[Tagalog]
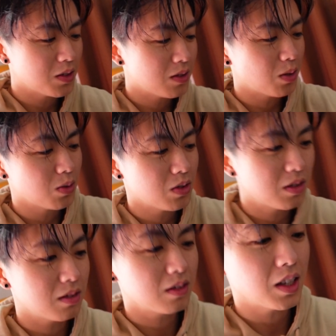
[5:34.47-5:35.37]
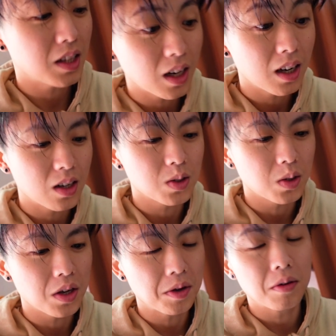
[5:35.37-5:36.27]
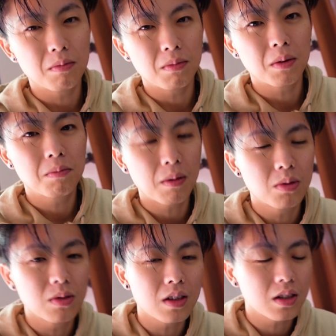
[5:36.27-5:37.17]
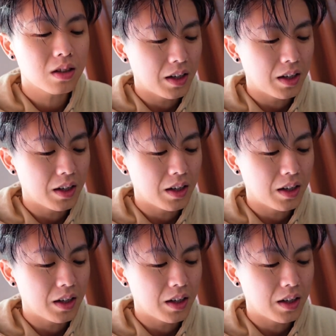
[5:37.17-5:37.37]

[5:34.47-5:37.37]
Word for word: So, siya, siya talaga gusto niya magpabutas.